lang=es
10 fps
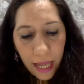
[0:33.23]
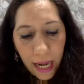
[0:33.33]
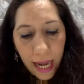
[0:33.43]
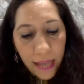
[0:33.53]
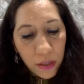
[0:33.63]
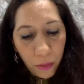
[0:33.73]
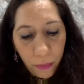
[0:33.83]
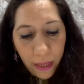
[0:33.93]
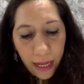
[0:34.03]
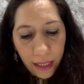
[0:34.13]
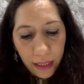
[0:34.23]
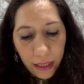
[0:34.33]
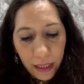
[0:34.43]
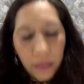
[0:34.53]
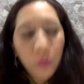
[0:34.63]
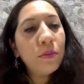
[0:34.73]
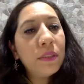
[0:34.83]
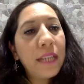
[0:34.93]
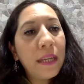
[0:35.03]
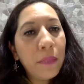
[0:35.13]
La sombra es un
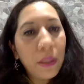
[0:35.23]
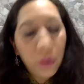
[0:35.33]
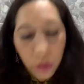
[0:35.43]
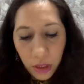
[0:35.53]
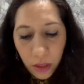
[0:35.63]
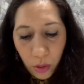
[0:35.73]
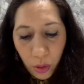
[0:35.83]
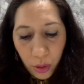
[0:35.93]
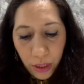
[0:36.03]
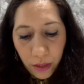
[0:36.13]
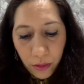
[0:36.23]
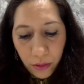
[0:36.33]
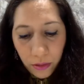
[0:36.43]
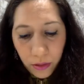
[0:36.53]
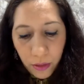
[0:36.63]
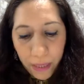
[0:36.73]
término psicológico